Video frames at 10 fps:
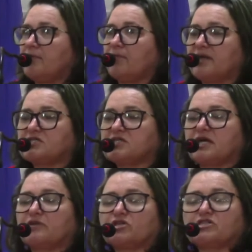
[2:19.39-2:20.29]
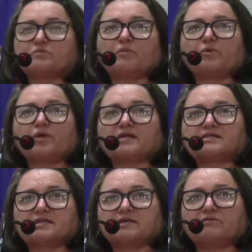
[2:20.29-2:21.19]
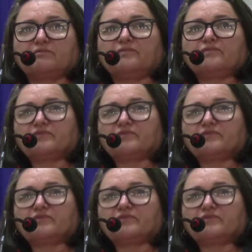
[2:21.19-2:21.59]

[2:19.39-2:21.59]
mas que a nossa população